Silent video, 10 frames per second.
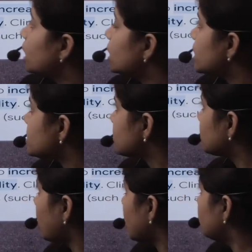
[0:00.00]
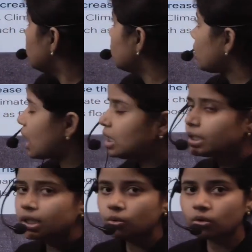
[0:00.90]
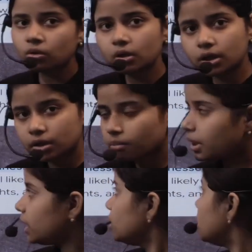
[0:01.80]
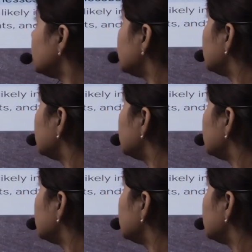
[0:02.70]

कर सकते हैं हम लोग एल्टीट्यूड को डिटरमाइन करने के